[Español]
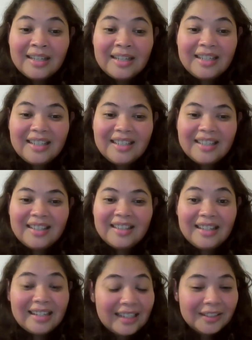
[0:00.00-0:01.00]
Y
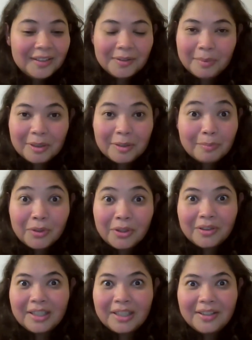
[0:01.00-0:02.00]
del resto, bueno, muy
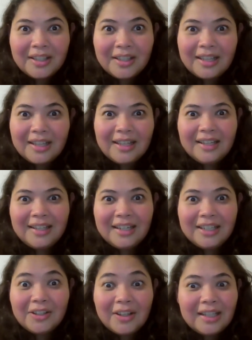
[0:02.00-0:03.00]
contentos desde
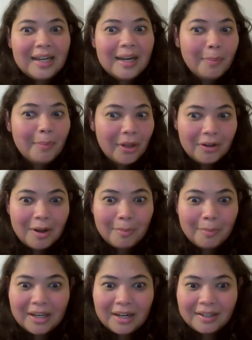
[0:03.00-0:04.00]
Derechos Digitales poderlos
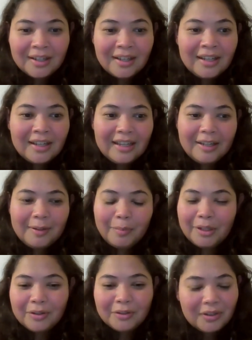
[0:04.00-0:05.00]
apoyar, eh,
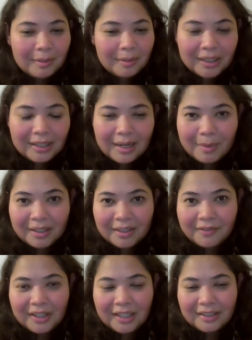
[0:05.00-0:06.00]
pues no solamente en la
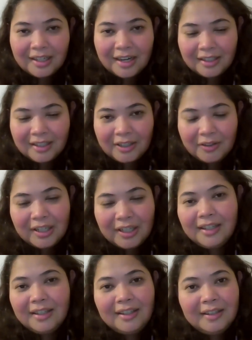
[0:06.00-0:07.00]
parte financiera, sino
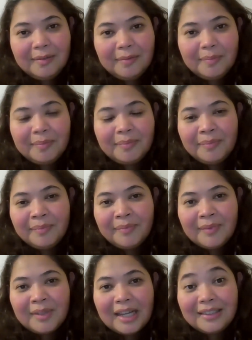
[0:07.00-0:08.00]
que eh,
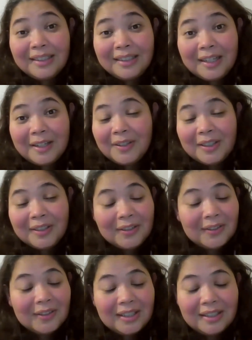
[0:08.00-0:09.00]
asistirlos en
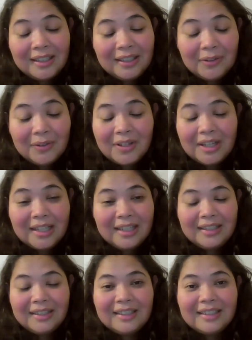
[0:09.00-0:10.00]
todo, en todo lo
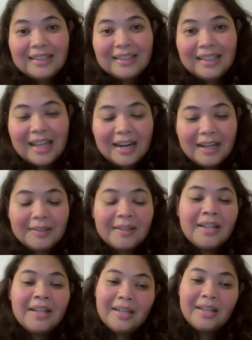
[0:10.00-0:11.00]
que necesitaran
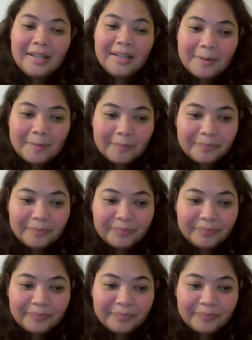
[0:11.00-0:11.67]
eh,